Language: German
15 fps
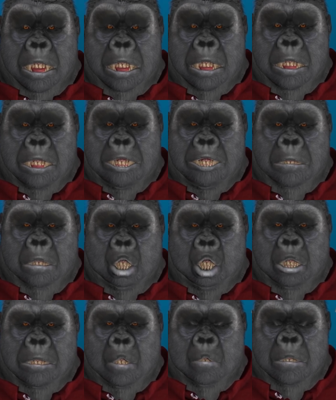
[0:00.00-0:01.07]
Dazu
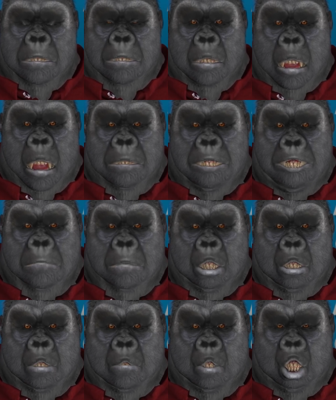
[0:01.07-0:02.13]
soll die
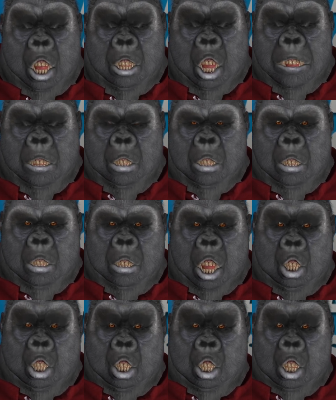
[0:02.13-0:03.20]
Arbeitslosenversicherung
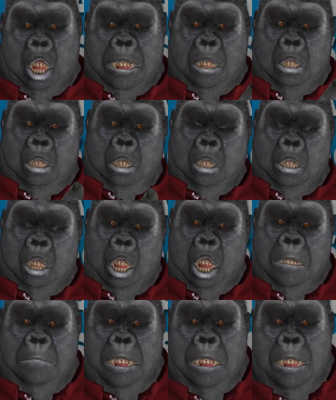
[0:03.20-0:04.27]
von
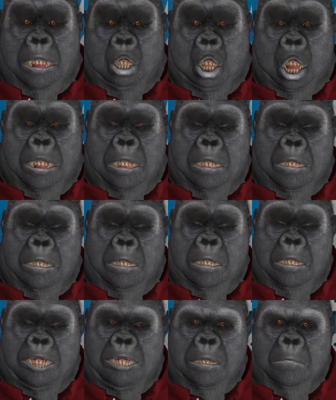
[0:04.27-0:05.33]
versicherungsfremden Leistungen
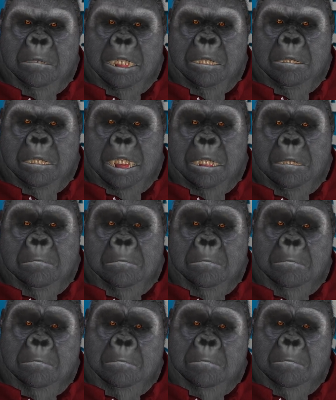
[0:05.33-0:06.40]
entlastet werden,
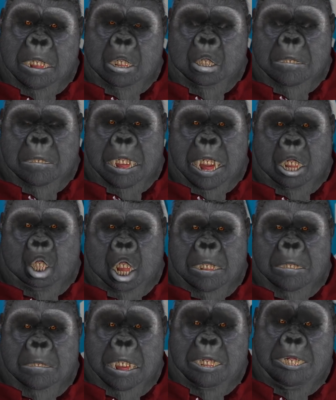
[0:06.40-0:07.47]
der Kreis
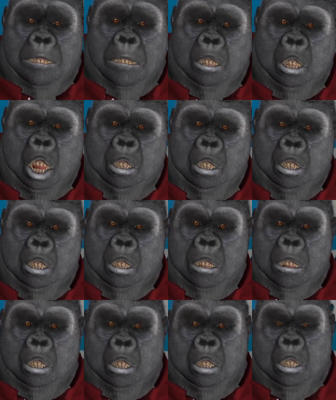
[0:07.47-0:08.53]
der
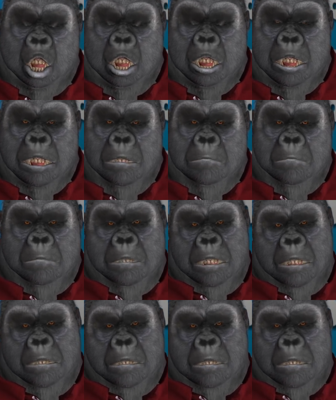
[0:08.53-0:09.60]
Leistungsberechtigten strikt
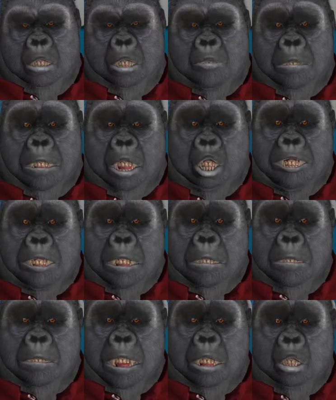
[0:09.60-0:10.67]
an den Kreis
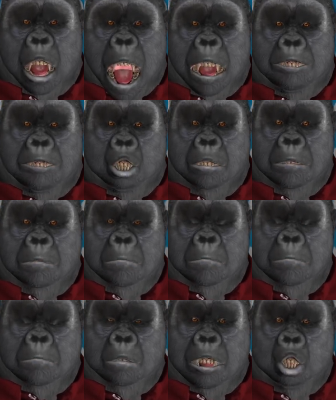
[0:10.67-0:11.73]
der
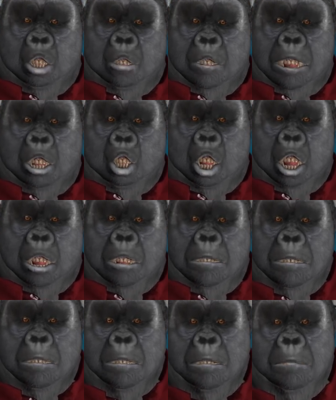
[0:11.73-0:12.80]
Beitragszahler ausgerichtet
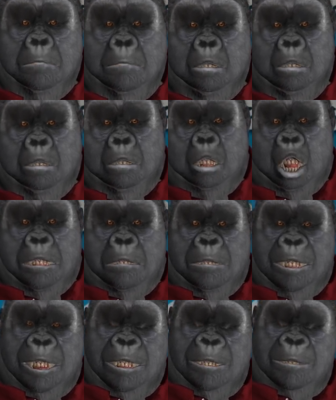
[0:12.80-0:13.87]
werden.
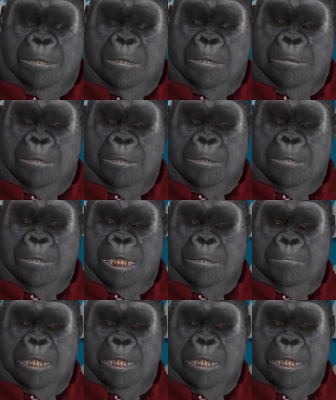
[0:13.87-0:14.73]
Zitat Ende. Nun